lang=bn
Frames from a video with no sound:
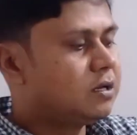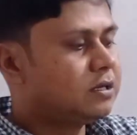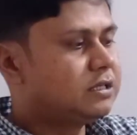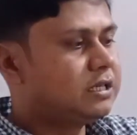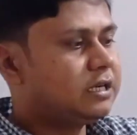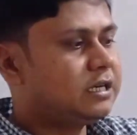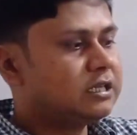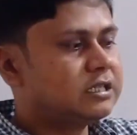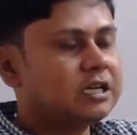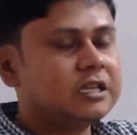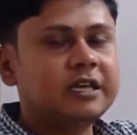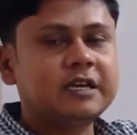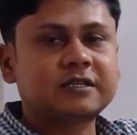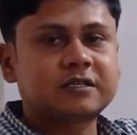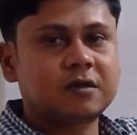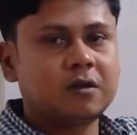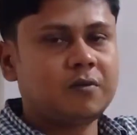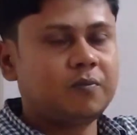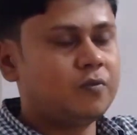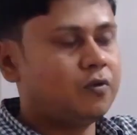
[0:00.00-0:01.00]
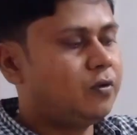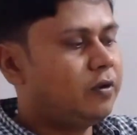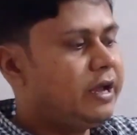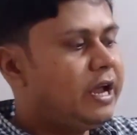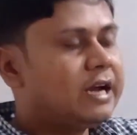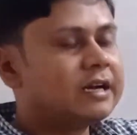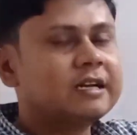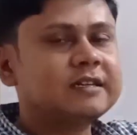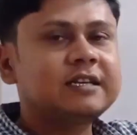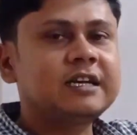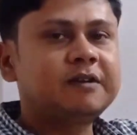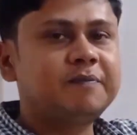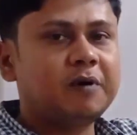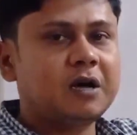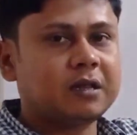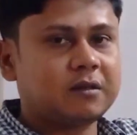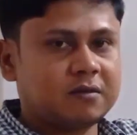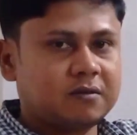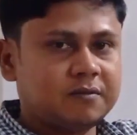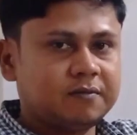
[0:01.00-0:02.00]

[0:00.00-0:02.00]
জেটের সাথে এক্স লম্ব একটা সাইড বাদ